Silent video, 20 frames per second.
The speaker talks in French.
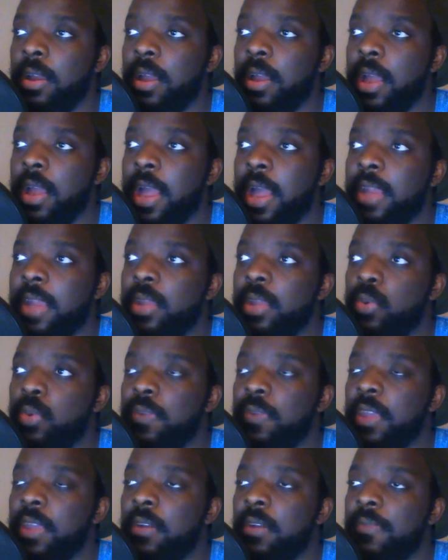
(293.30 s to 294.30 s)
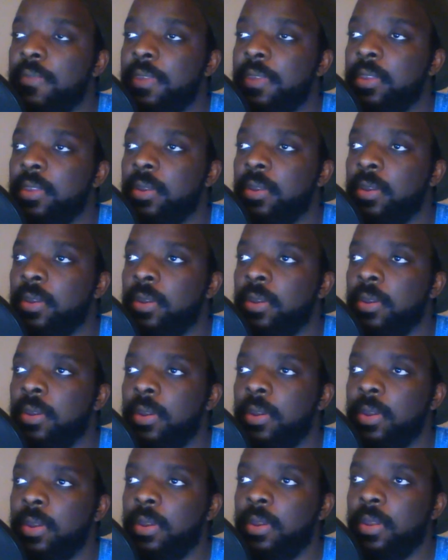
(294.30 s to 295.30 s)
à, découvrir en fait euh,
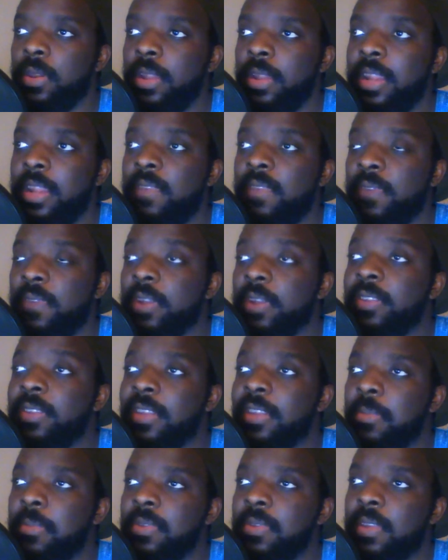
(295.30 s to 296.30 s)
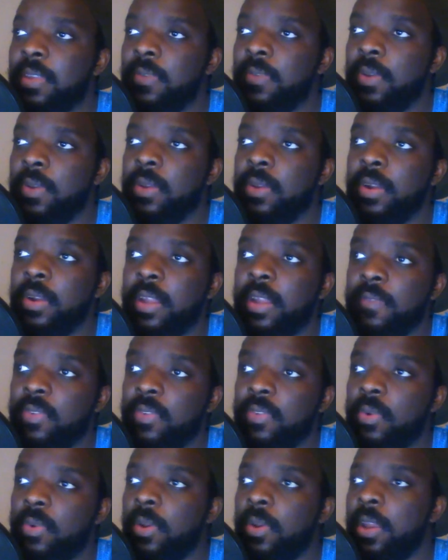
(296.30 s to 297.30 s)
les différentes étapes de sa vie, quoi. donc la vie
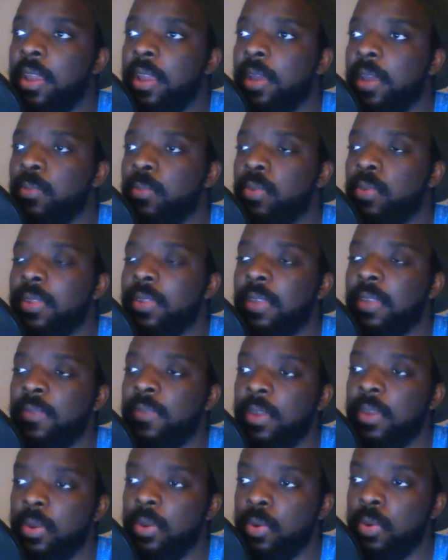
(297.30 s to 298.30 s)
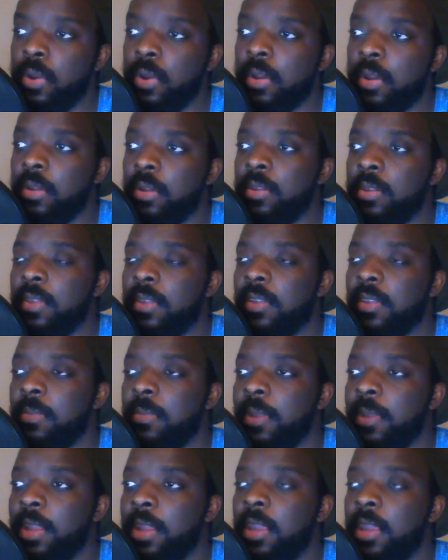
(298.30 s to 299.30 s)
scolaire, puis sa vie au camp des sans
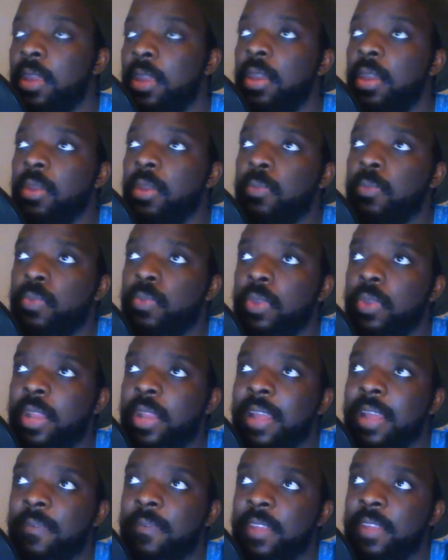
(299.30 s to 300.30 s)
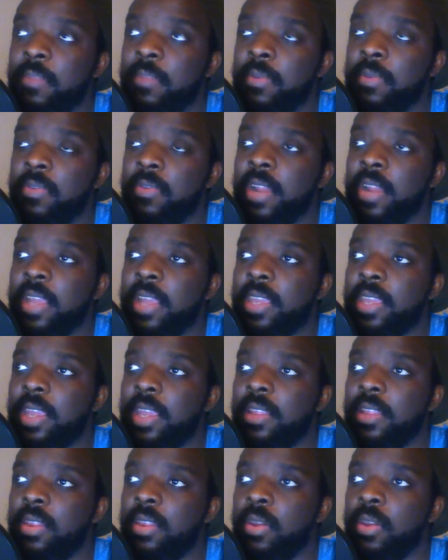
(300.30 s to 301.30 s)
mêlés, puis l'avènement de la
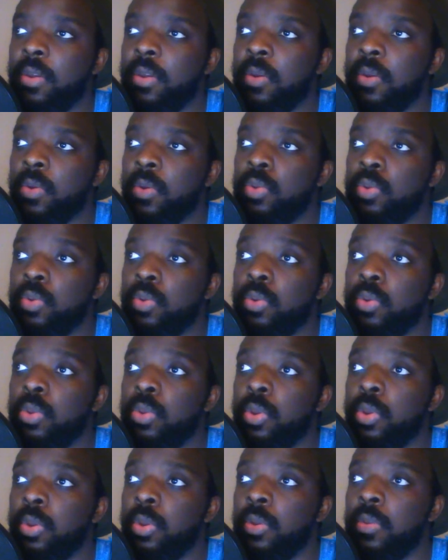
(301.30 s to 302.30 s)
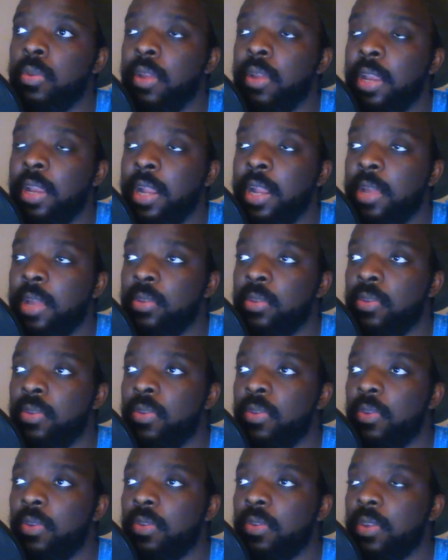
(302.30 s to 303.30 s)
quête autour de, l'éclair de
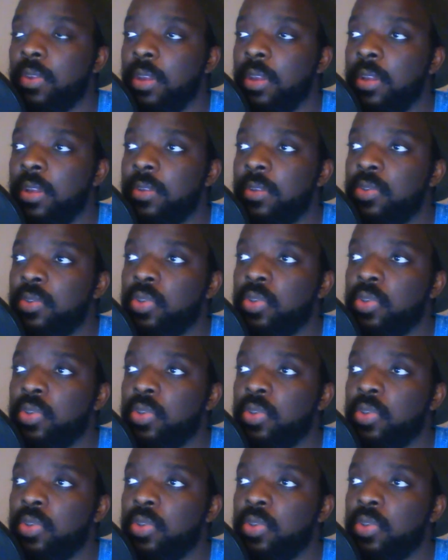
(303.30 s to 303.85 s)
Zeus. Je suis